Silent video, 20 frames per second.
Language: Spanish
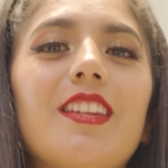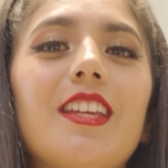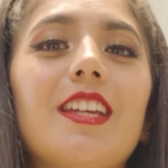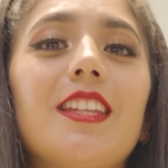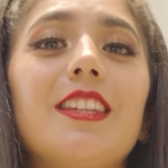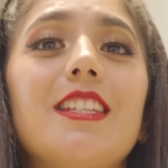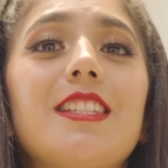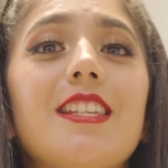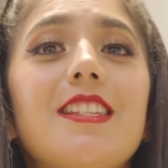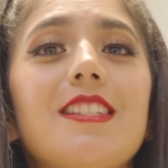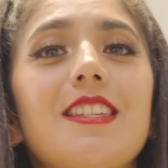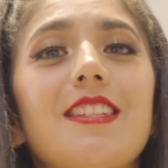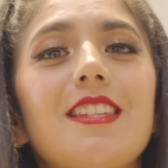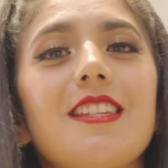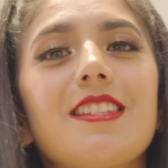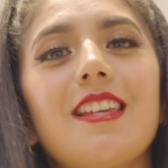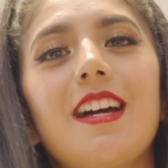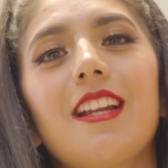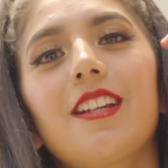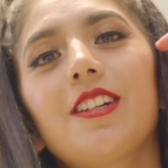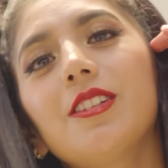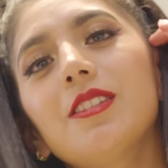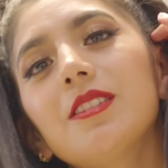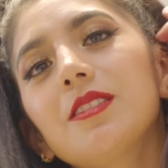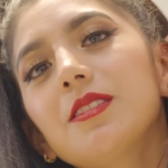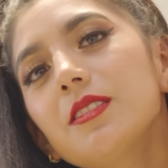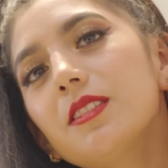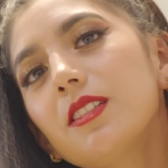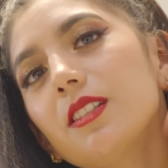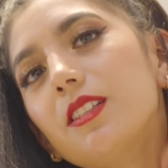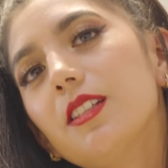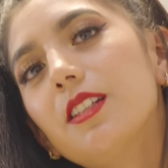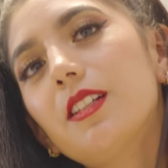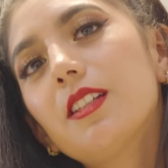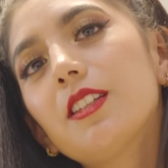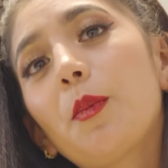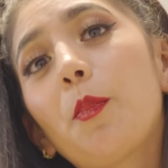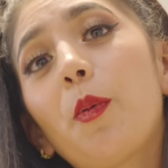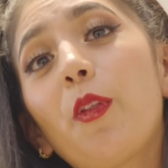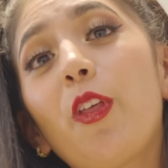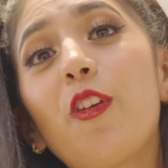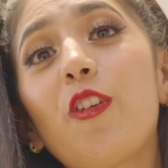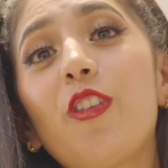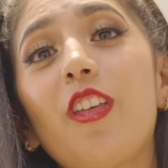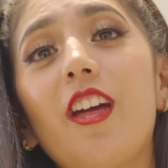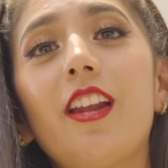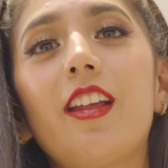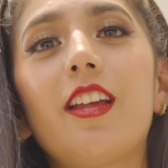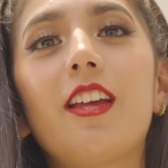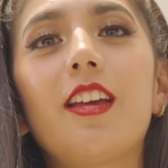¿Necesitas algo? ¿Te puedo ayudar?